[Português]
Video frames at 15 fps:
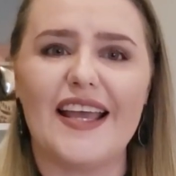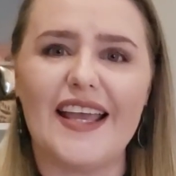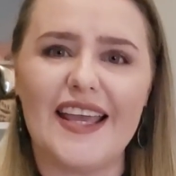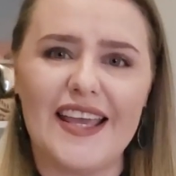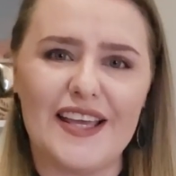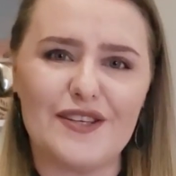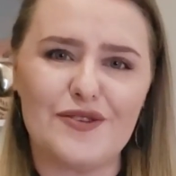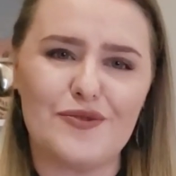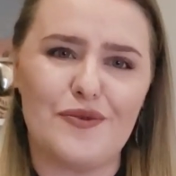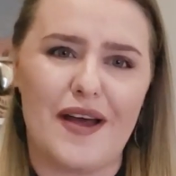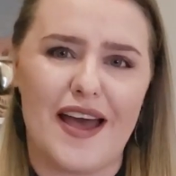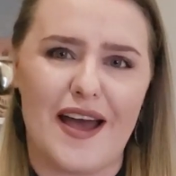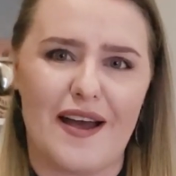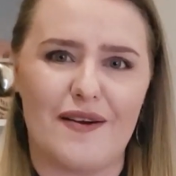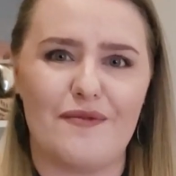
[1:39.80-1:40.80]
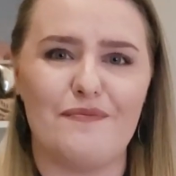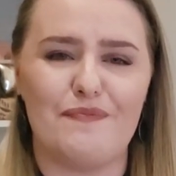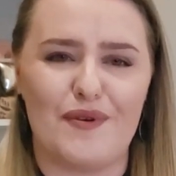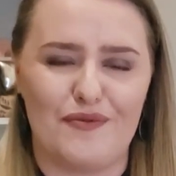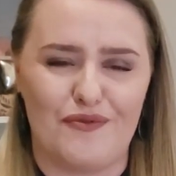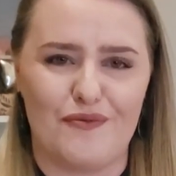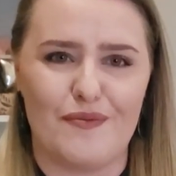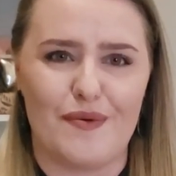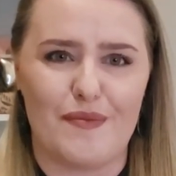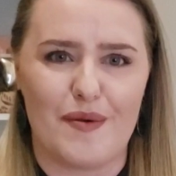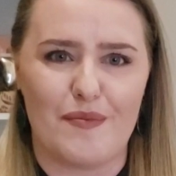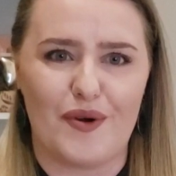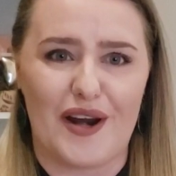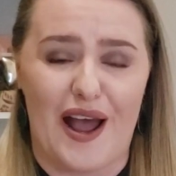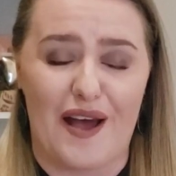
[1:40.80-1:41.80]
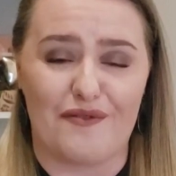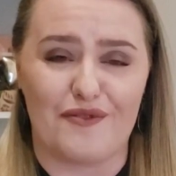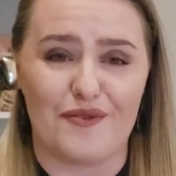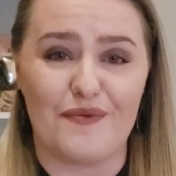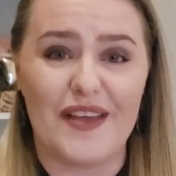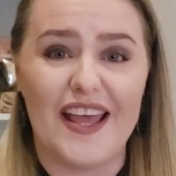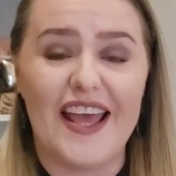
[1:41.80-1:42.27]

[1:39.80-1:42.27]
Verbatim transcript: Isso é um perfume memorável.